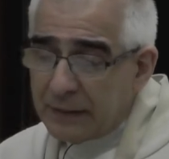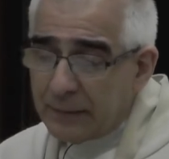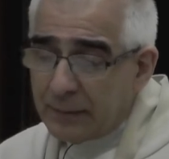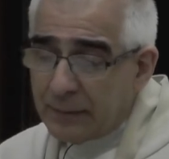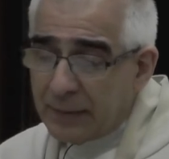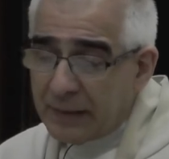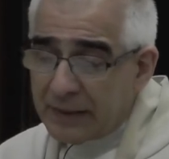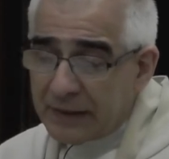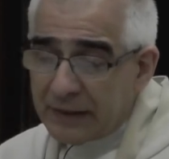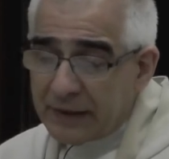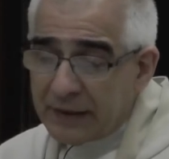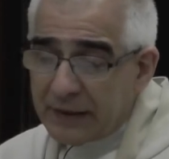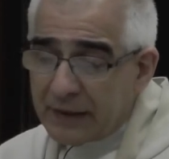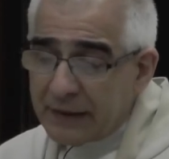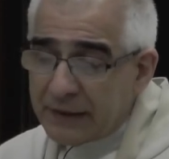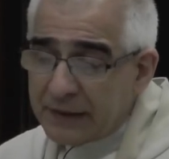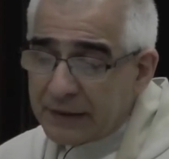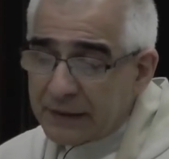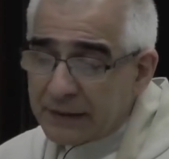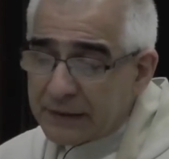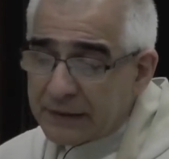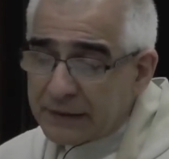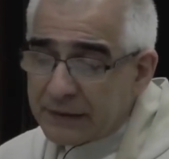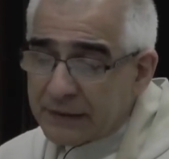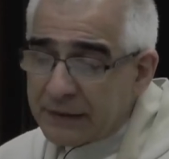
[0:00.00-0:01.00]
para
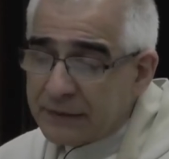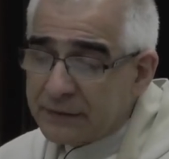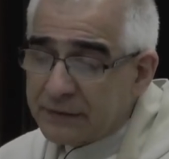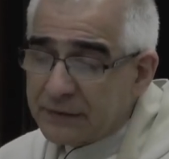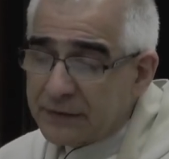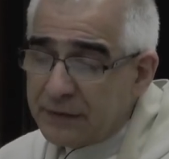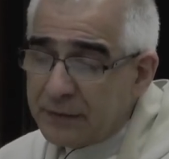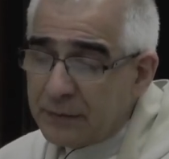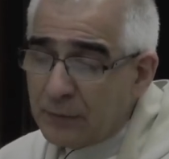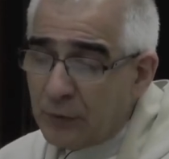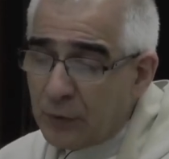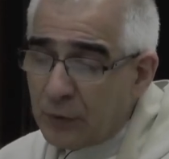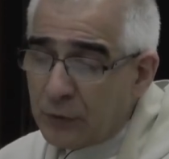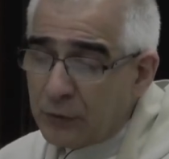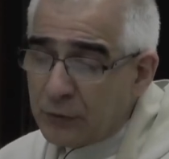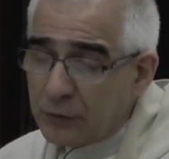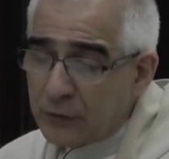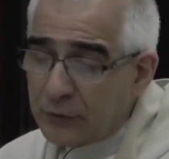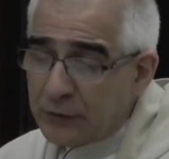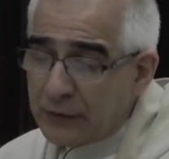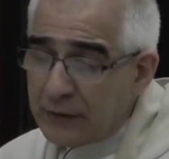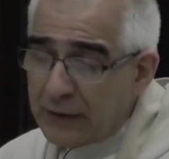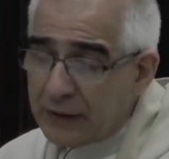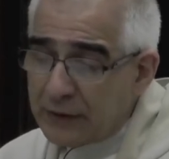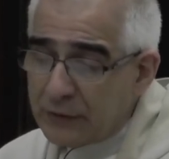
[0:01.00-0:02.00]
dar testimonio
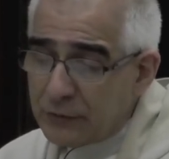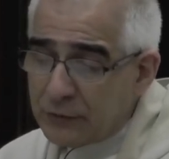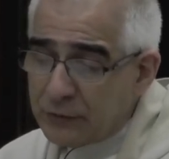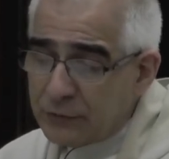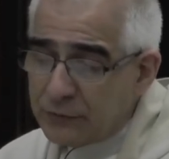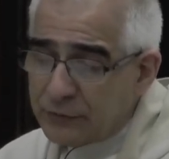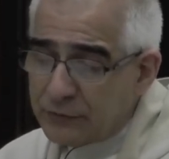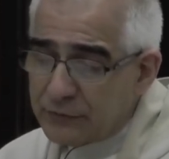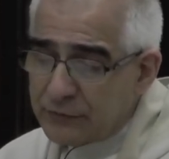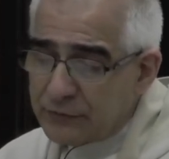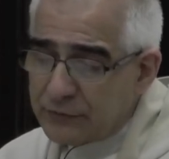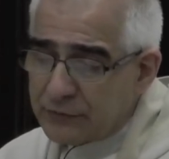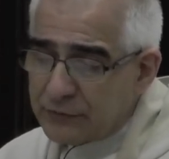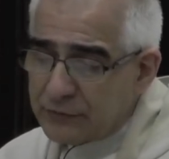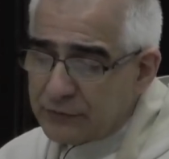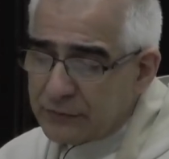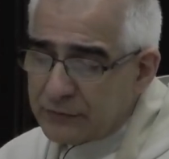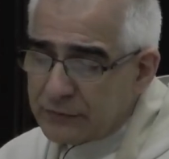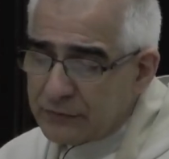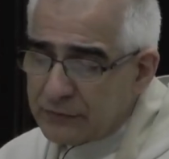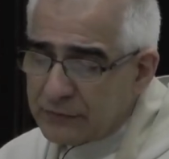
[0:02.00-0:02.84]
de la luz,